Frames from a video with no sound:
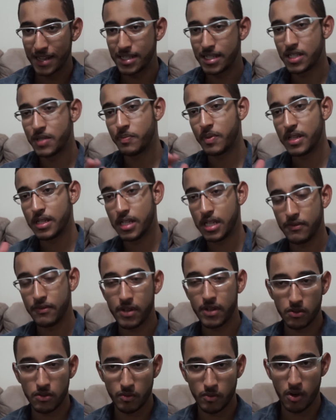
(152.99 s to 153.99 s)
mais
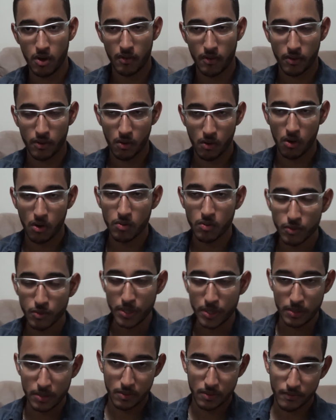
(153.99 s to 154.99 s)
específica do imóvel.
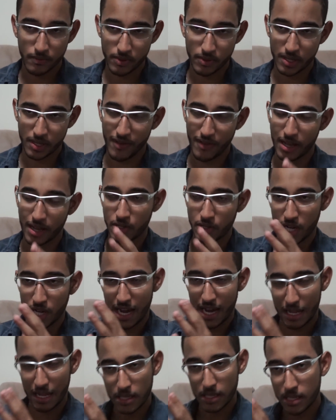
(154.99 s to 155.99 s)
Como isso? Você vai
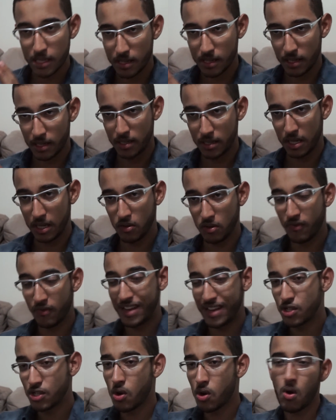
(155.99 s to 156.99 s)
chegar na
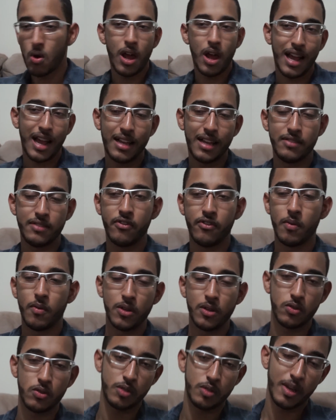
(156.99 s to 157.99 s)
descrição, não vai só colocar as
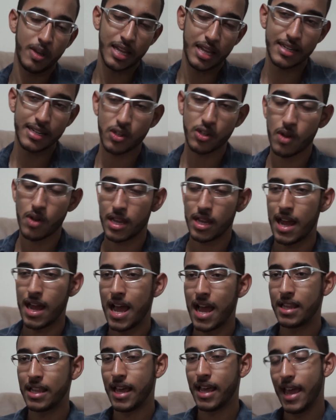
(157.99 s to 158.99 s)
informações. Metragem
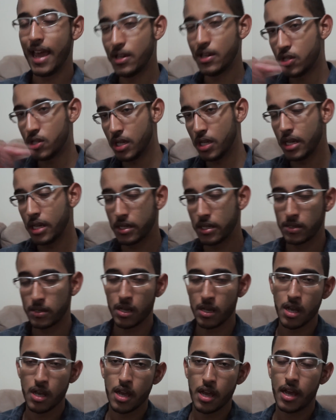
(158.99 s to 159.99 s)
quadrada é
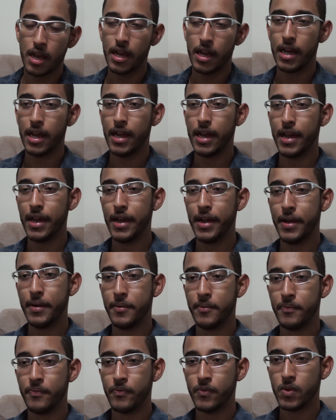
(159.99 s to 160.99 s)
X,
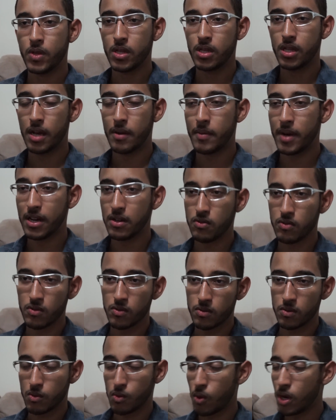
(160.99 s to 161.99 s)
é,
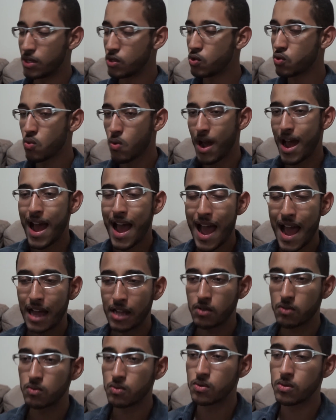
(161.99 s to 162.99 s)
tamanho quantos
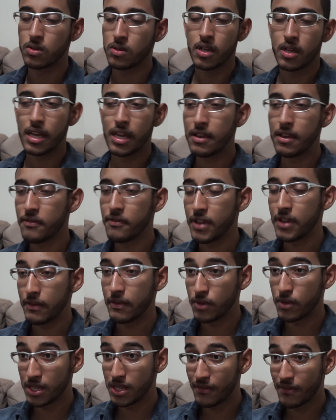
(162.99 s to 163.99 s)
quartos,
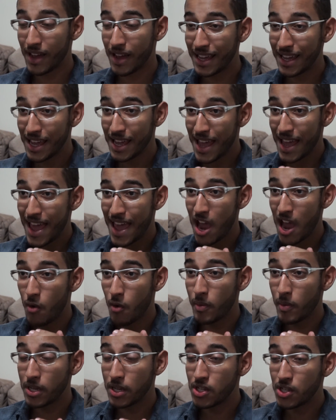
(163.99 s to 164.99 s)
enfim, você vai
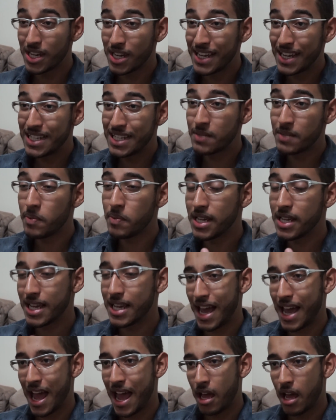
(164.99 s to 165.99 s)
realmente
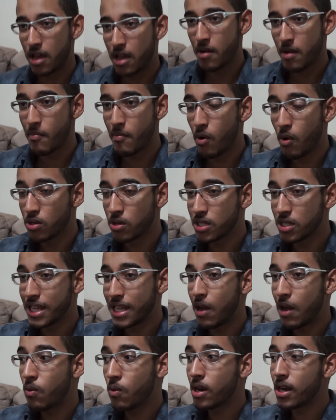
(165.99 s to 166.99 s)
explicar,
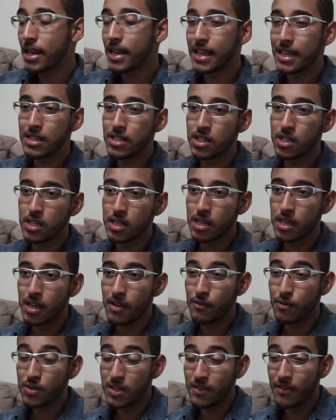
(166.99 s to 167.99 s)
mostrar ao
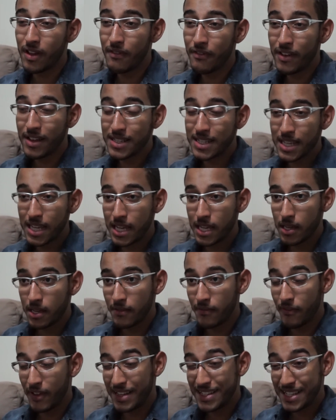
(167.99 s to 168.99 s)
cliente, você vai
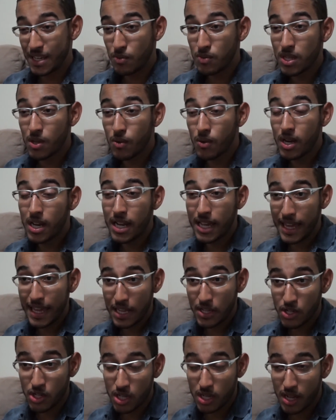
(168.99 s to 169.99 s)
fazer fazer o teu
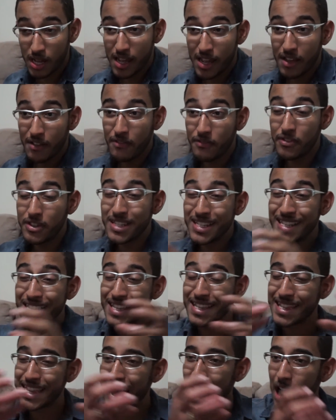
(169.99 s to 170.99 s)
cliente
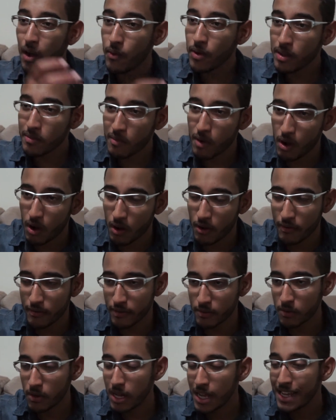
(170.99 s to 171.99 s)
visitar o
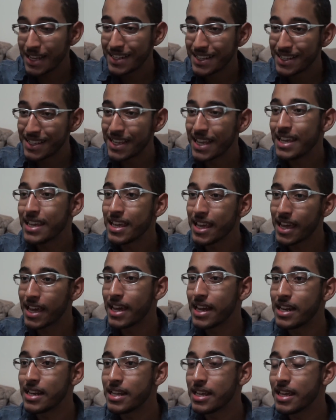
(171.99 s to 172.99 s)
imóvel
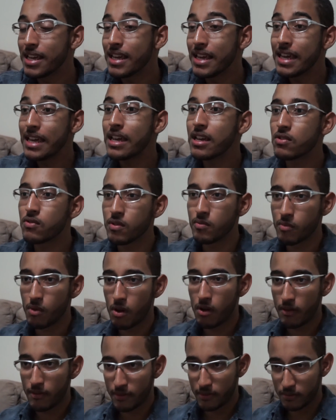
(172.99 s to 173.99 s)
sem ele ir no
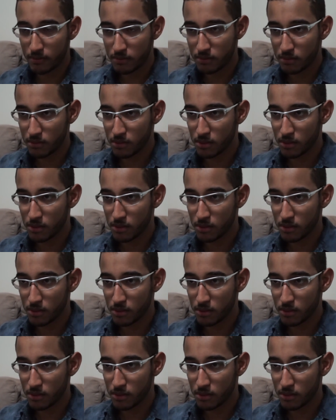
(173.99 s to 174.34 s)
imóvel